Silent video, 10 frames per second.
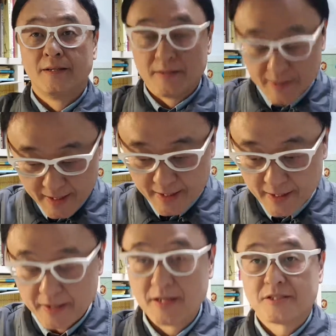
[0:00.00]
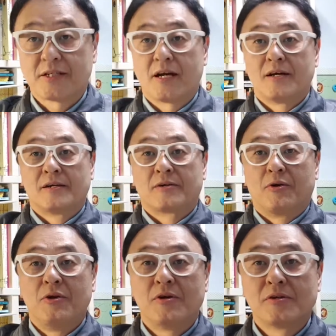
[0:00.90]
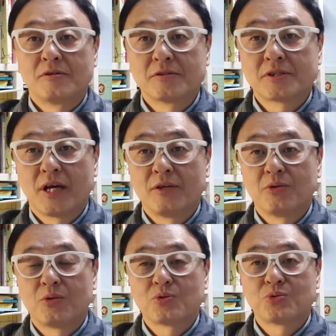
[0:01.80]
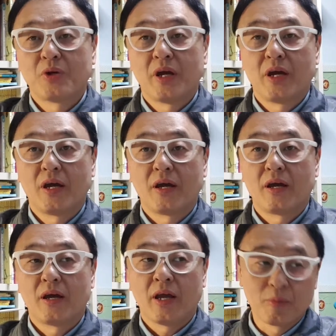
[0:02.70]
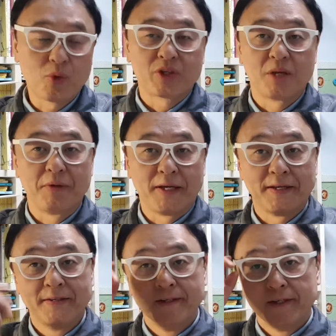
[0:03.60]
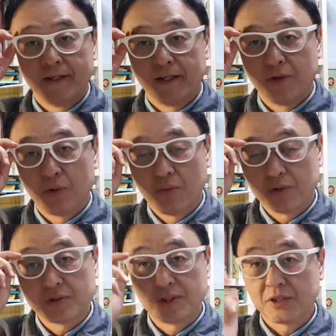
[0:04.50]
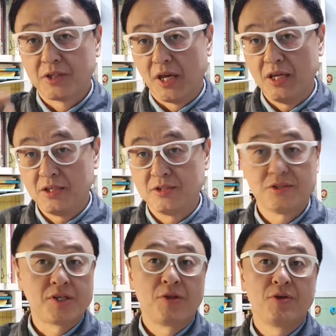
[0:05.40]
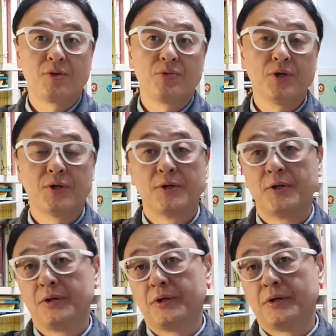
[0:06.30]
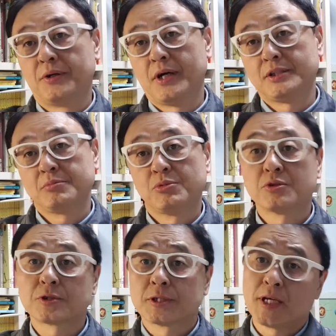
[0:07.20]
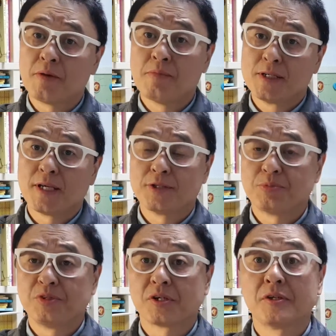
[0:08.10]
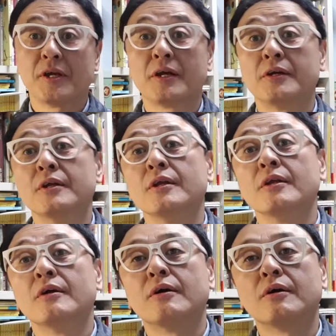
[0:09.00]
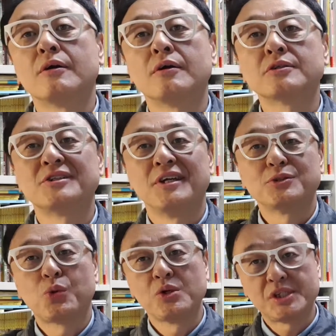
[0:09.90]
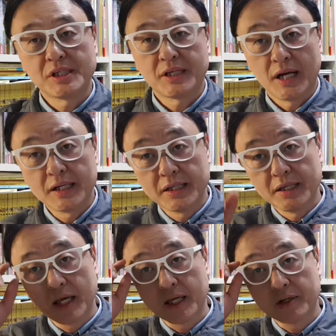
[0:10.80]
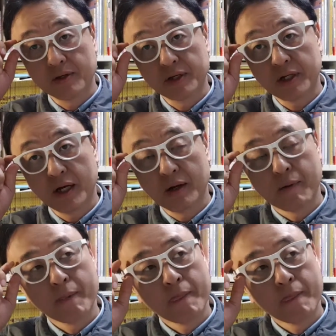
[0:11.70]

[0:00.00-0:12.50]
네, 안녕하십니까. 권영찬 교수의 행복TV. 아, 요건 뭐, 제 개인 채널이고요. 어, 아직 뭐, 이렇게 사람 많지 않습니다. 근데, 어, 제 솔직한 얘기 그러니까